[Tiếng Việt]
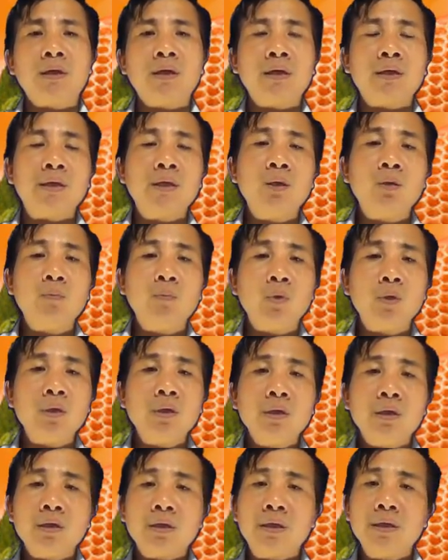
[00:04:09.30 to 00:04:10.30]
À, nếu
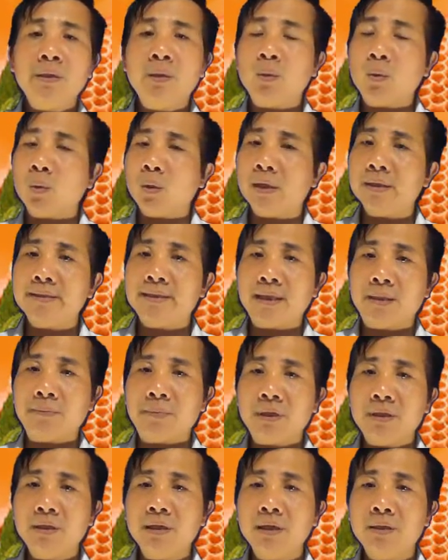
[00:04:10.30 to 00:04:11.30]
muốn cái hiệu quả
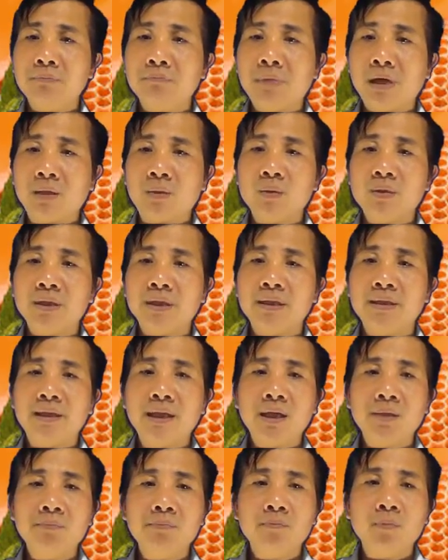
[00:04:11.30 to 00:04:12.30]
giảm cân hơn, bạn có thể
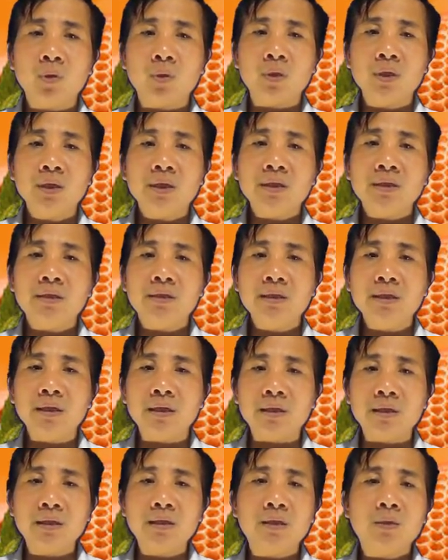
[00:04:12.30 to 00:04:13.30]
thêm một
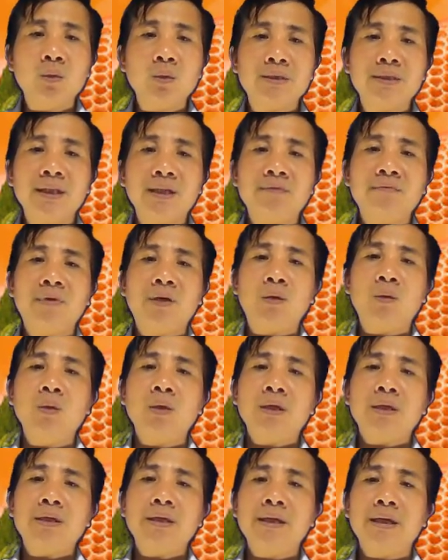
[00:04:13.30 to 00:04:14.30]
thìa nước cốt chanh
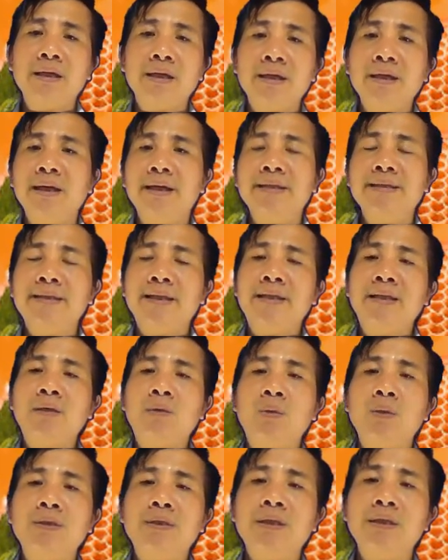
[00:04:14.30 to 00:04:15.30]
vào để đẩy nhanh
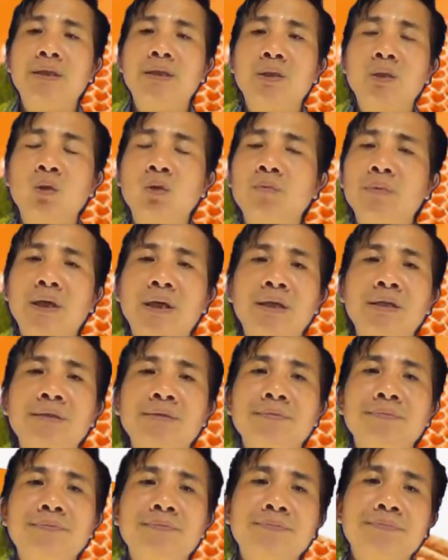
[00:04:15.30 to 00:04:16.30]
cái quá trình đốt mỡ.
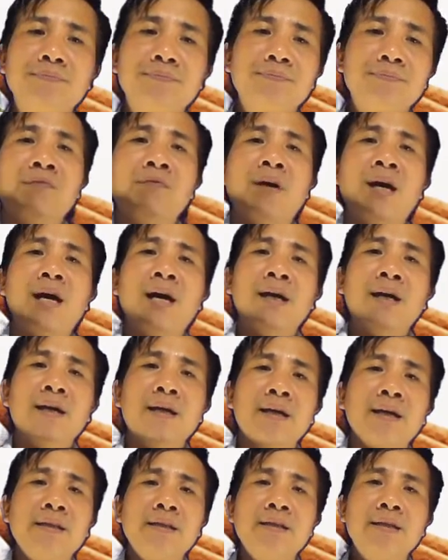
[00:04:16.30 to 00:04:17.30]
Và
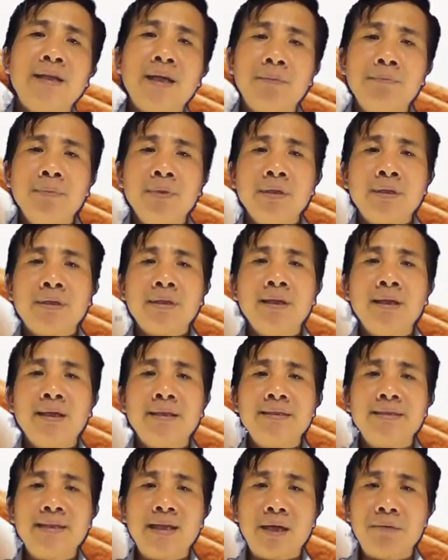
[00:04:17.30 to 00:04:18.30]
cái thứ năm đấy
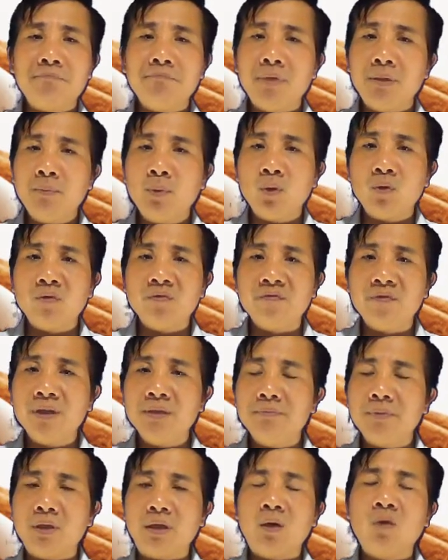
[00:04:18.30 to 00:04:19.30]
là giảm mỡ bụng
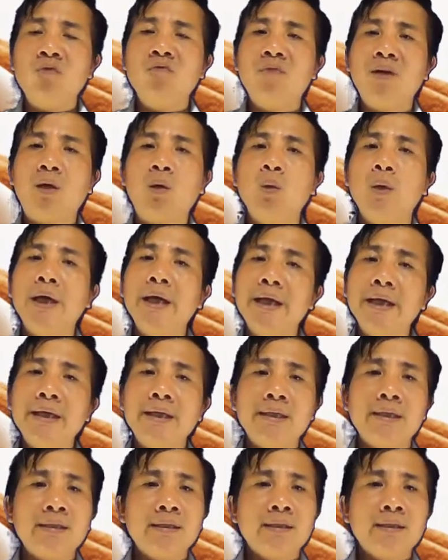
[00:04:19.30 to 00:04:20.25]
với mật ong và quế.